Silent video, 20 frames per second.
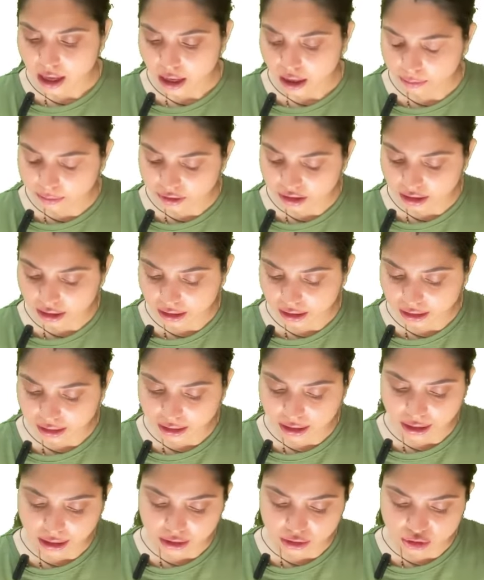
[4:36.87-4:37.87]
हम क्या
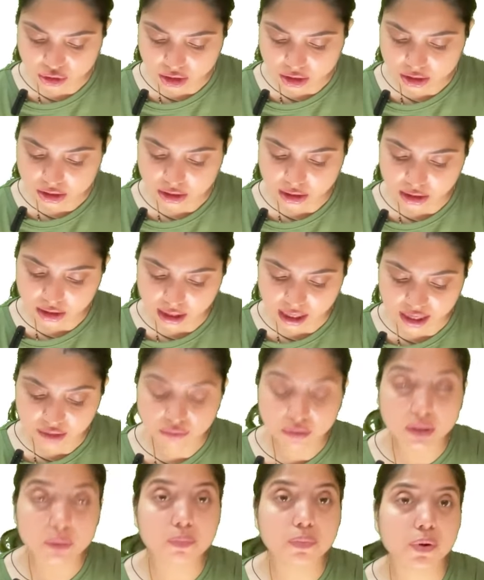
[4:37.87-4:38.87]
करेंगे एडजस्ट द नाइफ
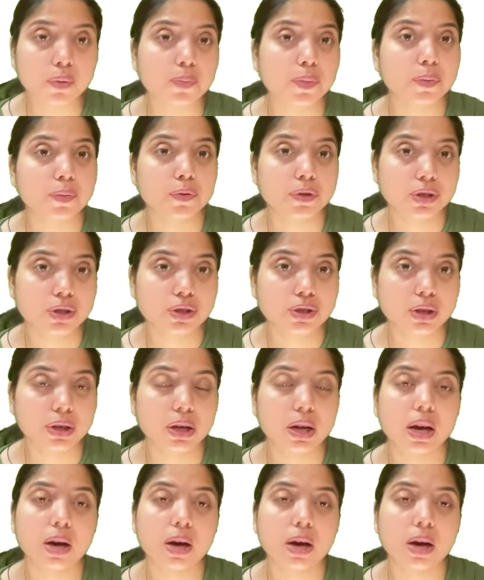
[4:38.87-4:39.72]
इन प्रॉपर पोजिशन